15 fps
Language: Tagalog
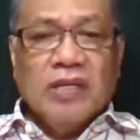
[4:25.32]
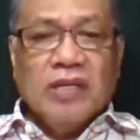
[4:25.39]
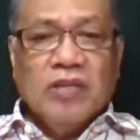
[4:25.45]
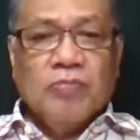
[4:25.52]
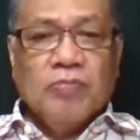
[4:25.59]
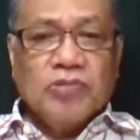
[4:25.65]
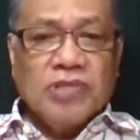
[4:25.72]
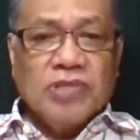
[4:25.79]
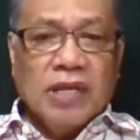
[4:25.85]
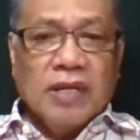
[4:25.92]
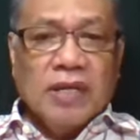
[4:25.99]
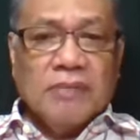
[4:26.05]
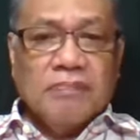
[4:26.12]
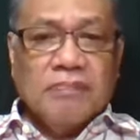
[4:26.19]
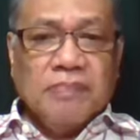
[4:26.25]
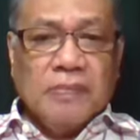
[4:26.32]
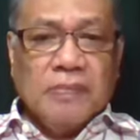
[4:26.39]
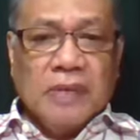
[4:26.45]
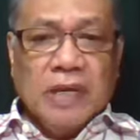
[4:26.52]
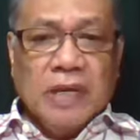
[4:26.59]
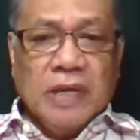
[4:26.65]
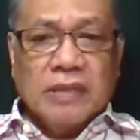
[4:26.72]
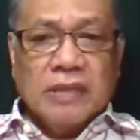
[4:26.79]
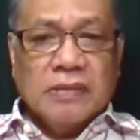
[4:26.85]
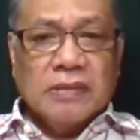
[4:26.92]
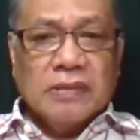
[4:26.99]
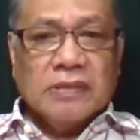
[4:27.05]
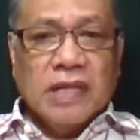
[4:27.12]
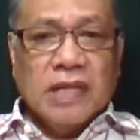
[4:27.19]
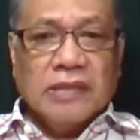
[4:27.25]
Yung po sa uh,
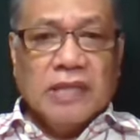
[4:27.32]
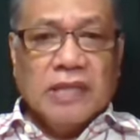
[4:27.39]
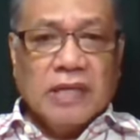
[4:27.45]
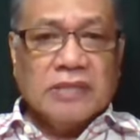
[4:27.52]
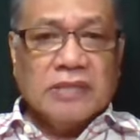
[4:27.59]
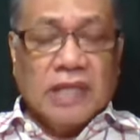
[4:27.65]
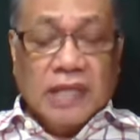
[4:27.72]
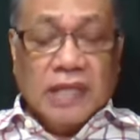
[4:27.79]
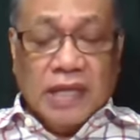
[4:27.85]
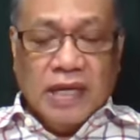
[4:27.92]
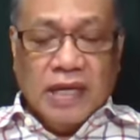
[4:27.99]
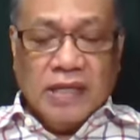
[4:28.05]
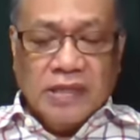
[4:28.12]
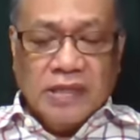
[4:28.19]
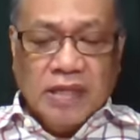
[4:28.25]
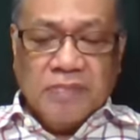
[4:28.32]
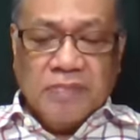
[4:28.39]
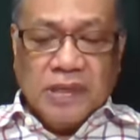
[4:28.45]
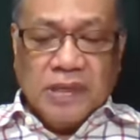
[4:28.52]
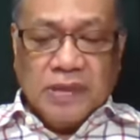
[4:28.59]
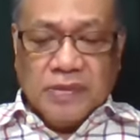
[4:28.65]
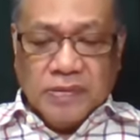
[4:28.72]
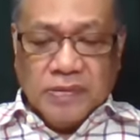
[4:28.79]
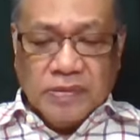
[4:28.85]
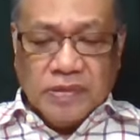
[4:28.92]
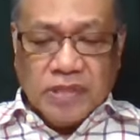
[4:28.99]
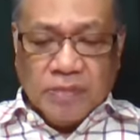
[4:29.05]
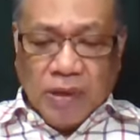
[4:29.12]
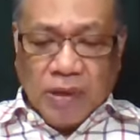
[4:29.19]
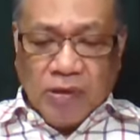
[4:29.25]
salitang sa lahat ng panahon,
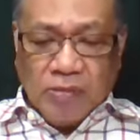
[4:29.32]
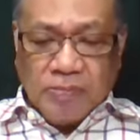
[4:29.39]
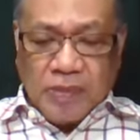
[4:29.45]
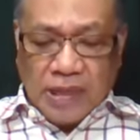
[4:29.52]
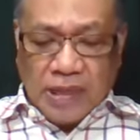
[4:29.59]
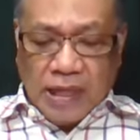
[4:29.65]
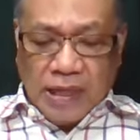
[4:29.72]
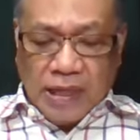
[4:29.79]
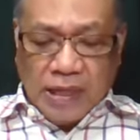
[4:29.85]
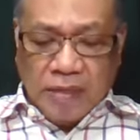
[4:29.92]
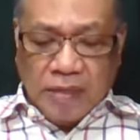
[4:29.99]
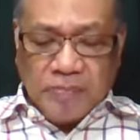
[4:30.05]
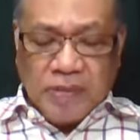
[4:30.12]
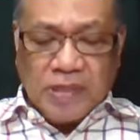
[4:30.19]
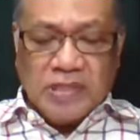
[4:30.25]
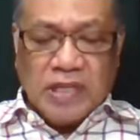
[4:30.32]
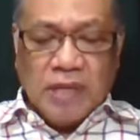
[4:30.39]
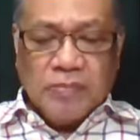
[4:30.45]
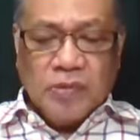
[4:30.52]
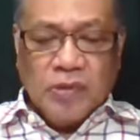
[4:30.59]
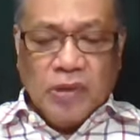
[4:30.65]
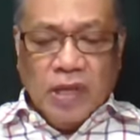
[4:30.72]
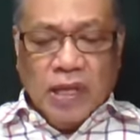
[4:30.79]
sa bawat panalangin at pagsamo,